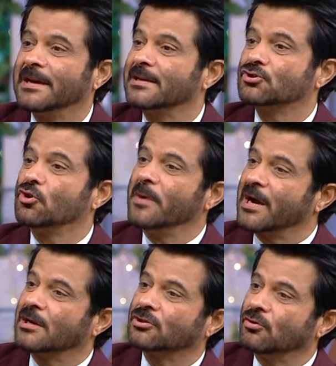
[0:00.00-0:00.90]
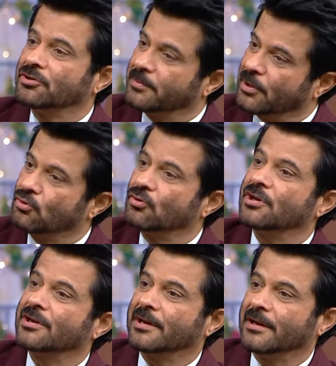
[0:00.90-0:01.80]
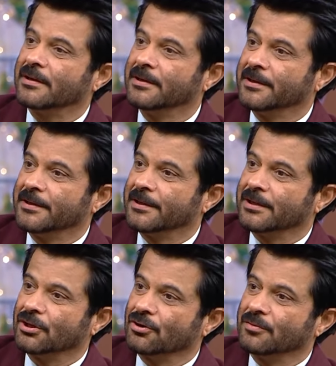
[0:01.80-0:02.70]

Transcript: मैं जो मैं करता हूँ ये बिल्कुल ही यू